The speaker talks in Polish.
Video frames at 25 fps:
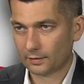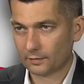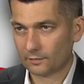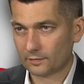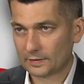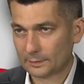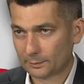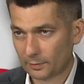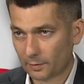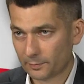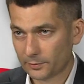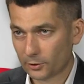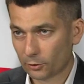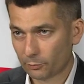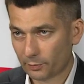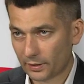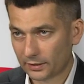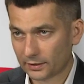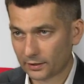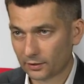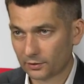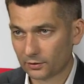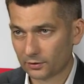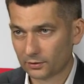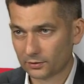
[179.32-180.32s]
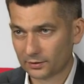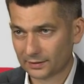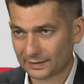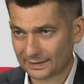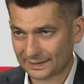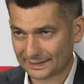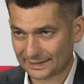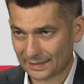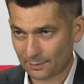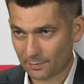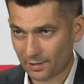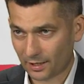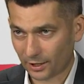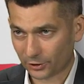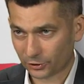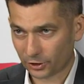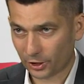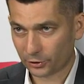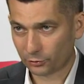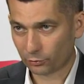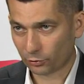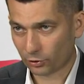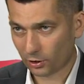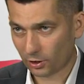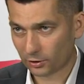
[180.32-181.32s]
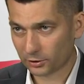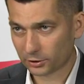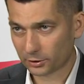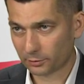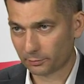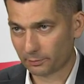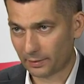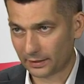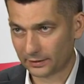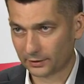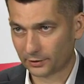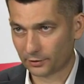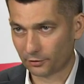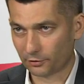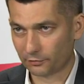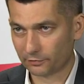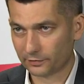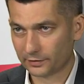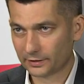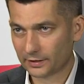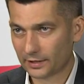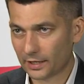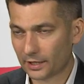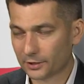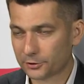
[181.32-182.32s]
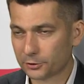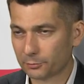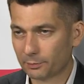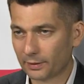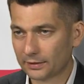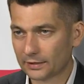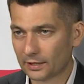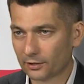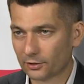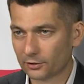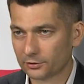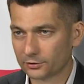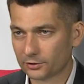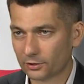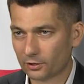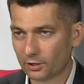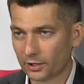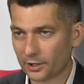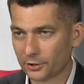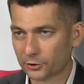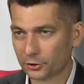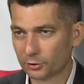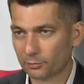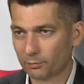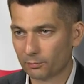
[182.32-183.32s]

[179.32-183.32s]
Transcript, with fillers: Wspomniał Pan o zamrażaniu kont bankowych, a czy Pana kontrolerzy